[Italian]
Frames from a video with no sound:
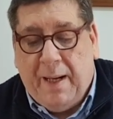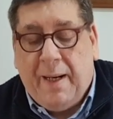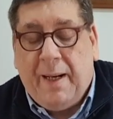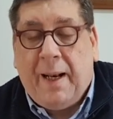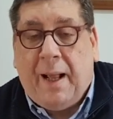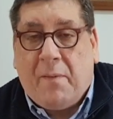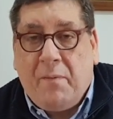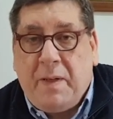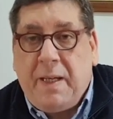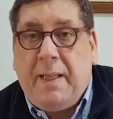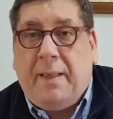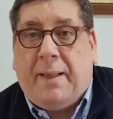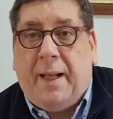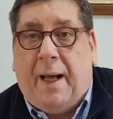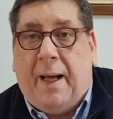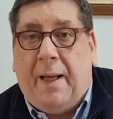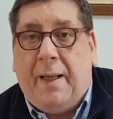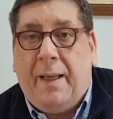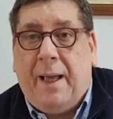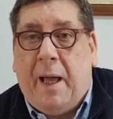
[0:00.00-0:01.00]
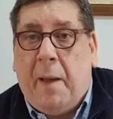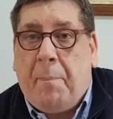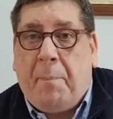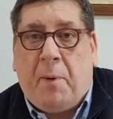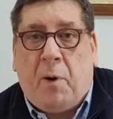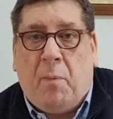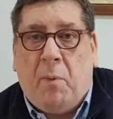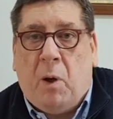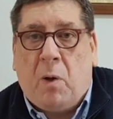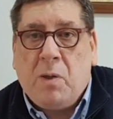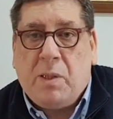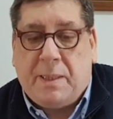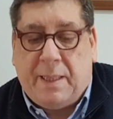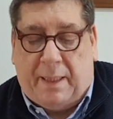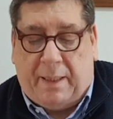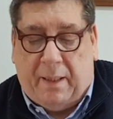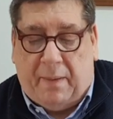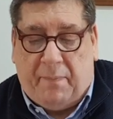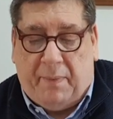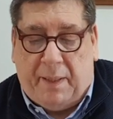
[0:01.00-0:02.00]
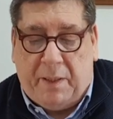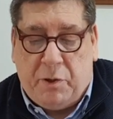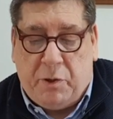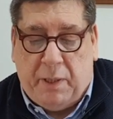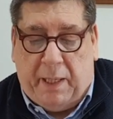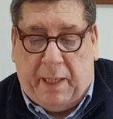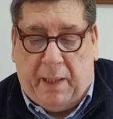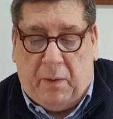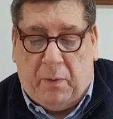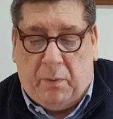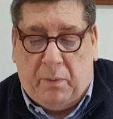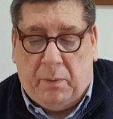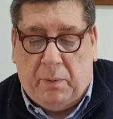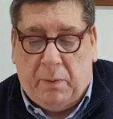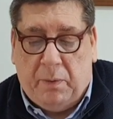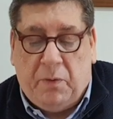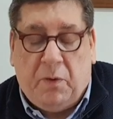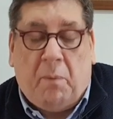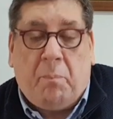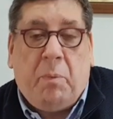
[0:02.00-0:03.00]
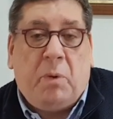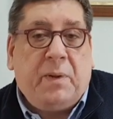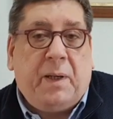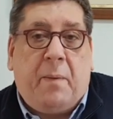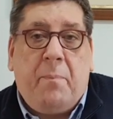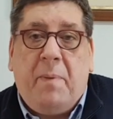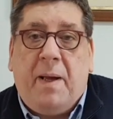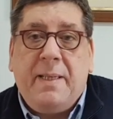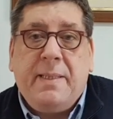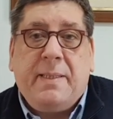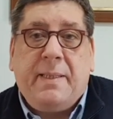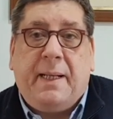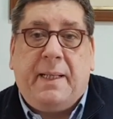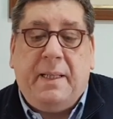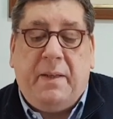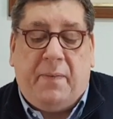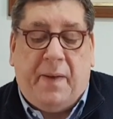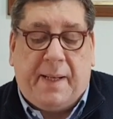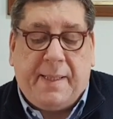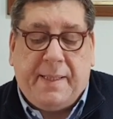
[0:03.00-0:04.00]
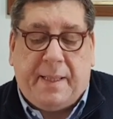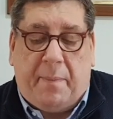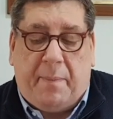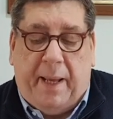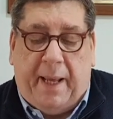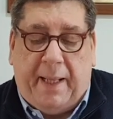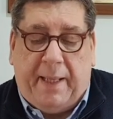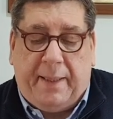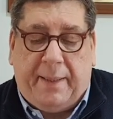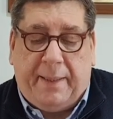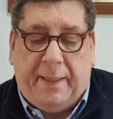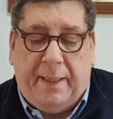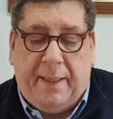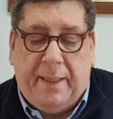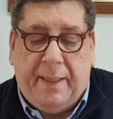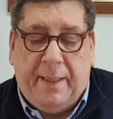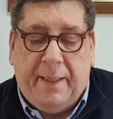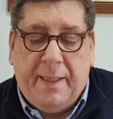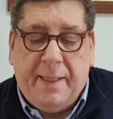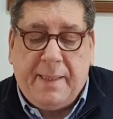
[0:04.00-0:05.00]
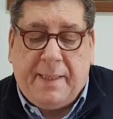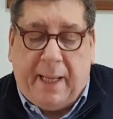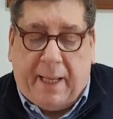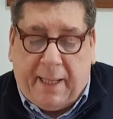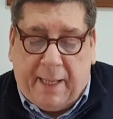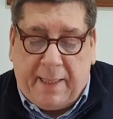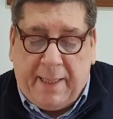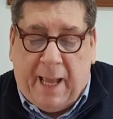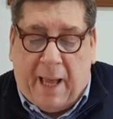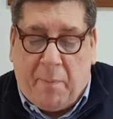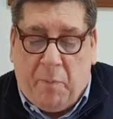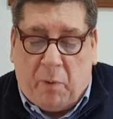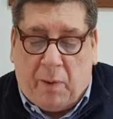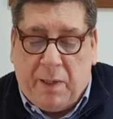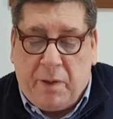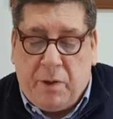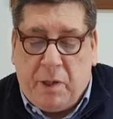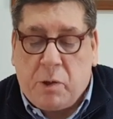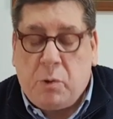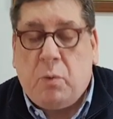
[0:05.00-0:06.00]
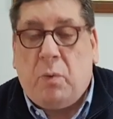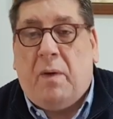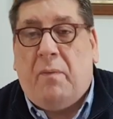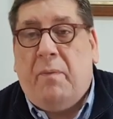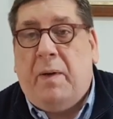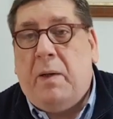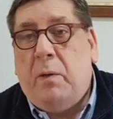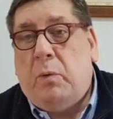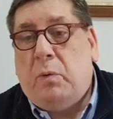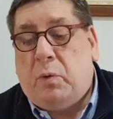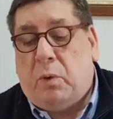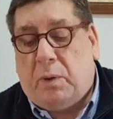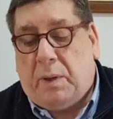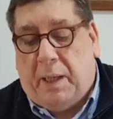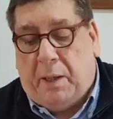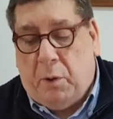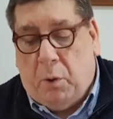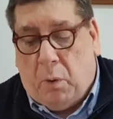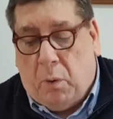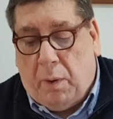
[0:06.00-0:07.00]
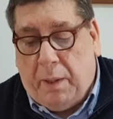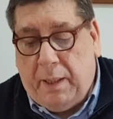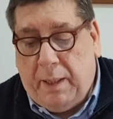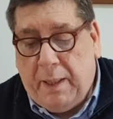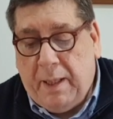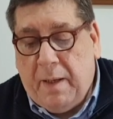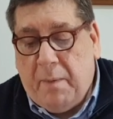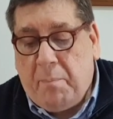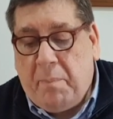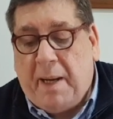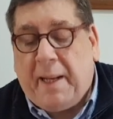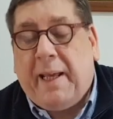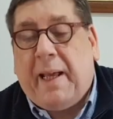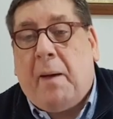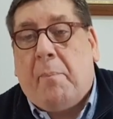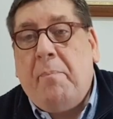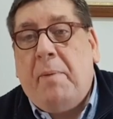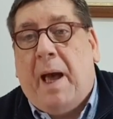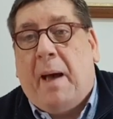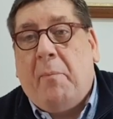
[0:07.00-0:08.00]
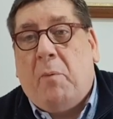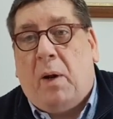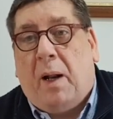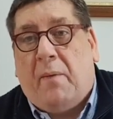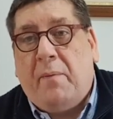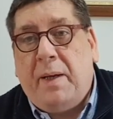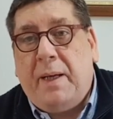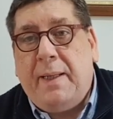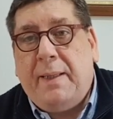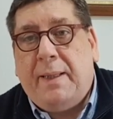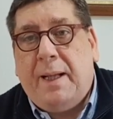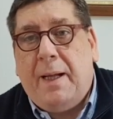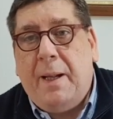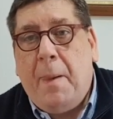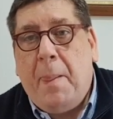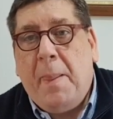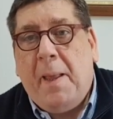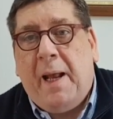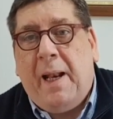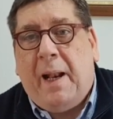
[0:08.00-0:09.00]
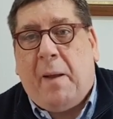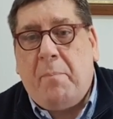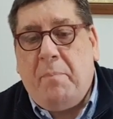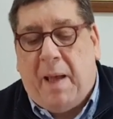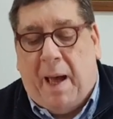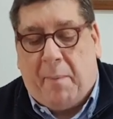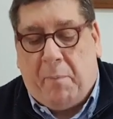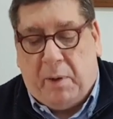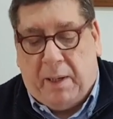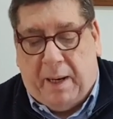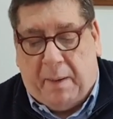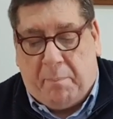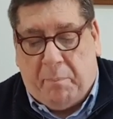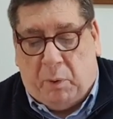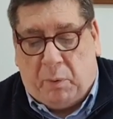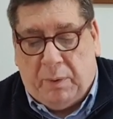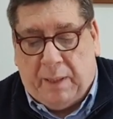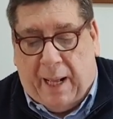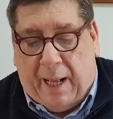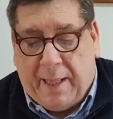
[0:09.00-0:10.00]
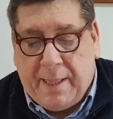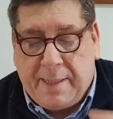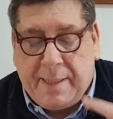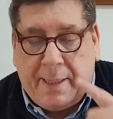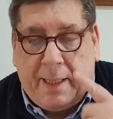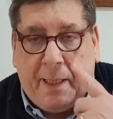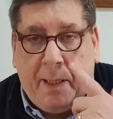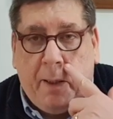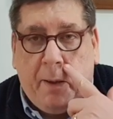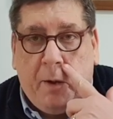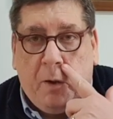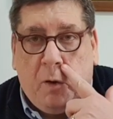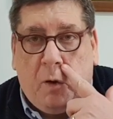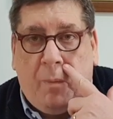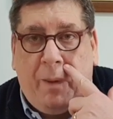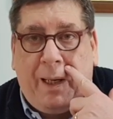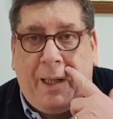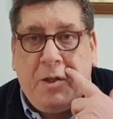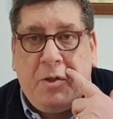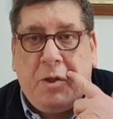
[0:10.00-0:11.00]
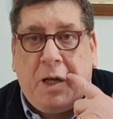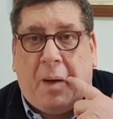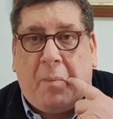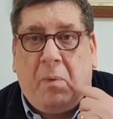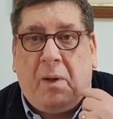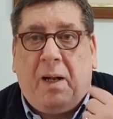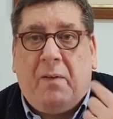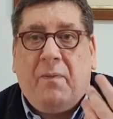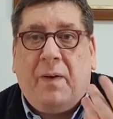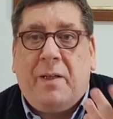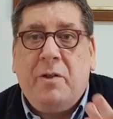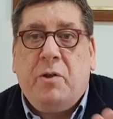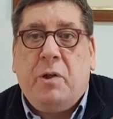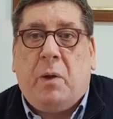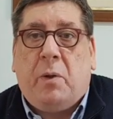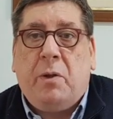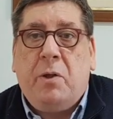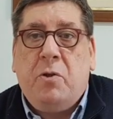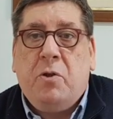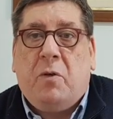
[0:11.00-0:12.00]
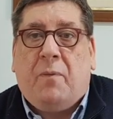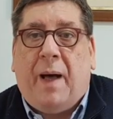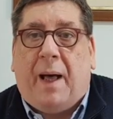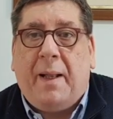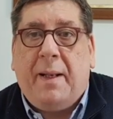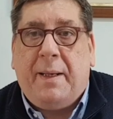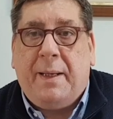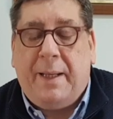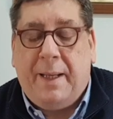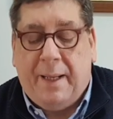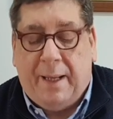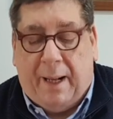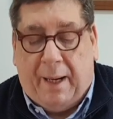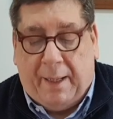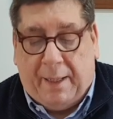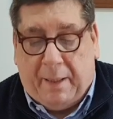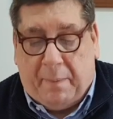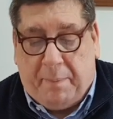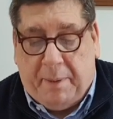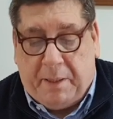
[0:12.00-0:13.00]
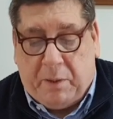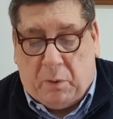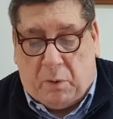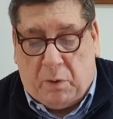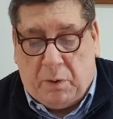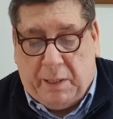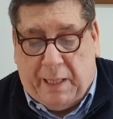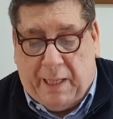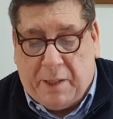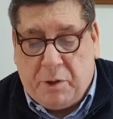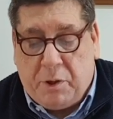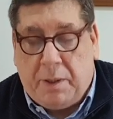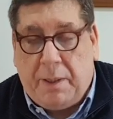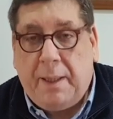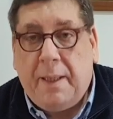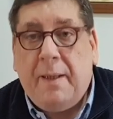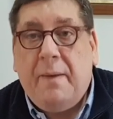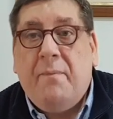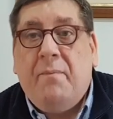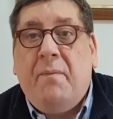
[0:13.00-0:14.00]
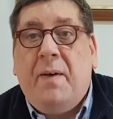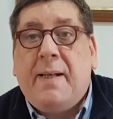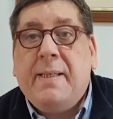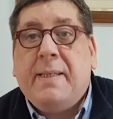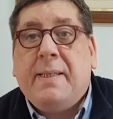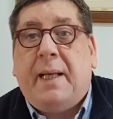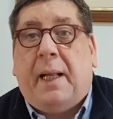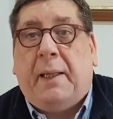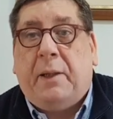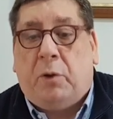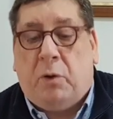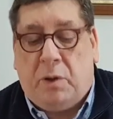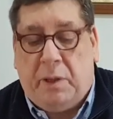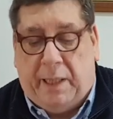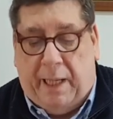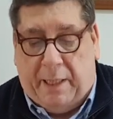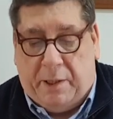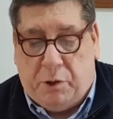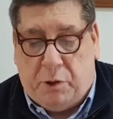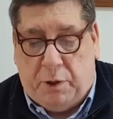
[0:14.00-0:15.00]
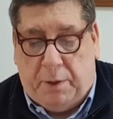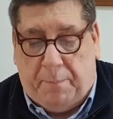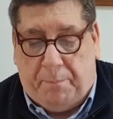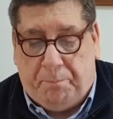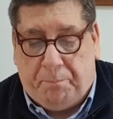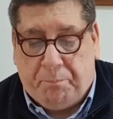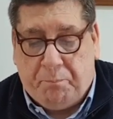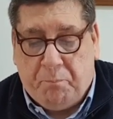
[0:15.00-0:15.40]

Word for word: La vita è promossa dal Vangelo, non potrebbe essere diversamente se crediamo che Gesù è venuto tra noi perché abbiamo la vita e l'abbiamo in abbondanza, come leggiamo nel Vangelo di Giovanni al capitolo 10, versetto 10.